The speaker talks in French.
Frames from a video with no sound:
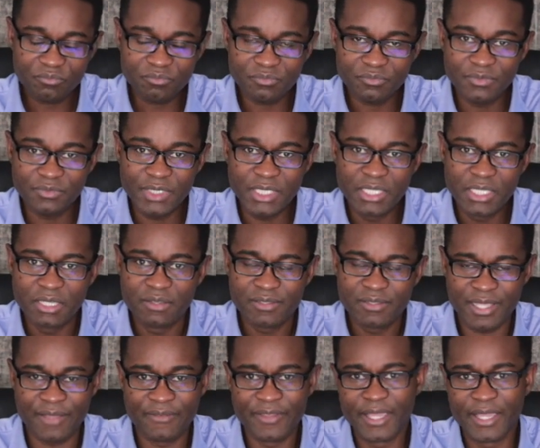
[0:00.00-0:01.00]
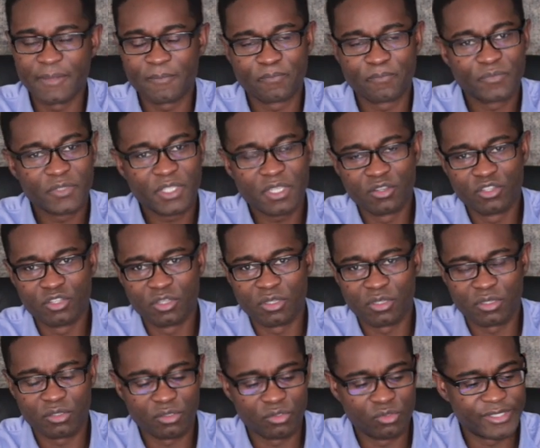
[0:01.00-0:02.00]
Vous savez, quand
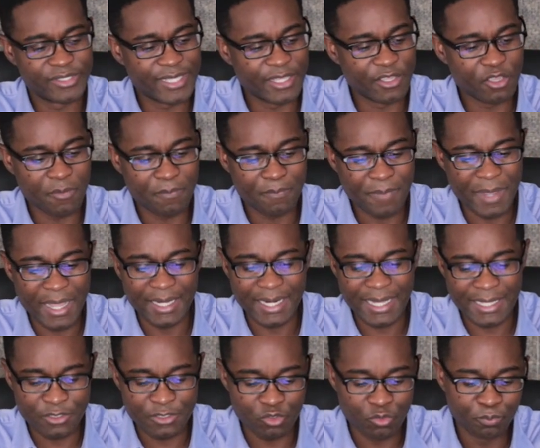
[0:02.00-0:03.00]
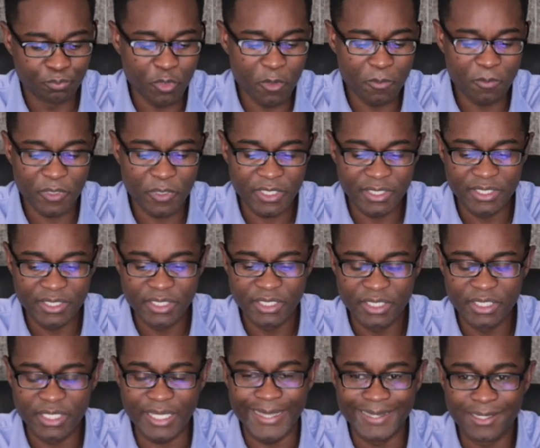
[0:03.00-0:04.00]
le Seigneur parle à son peuple, il dit
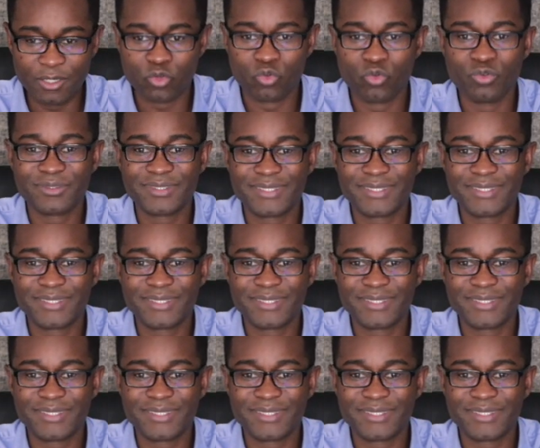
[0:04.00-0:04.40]
Écoute,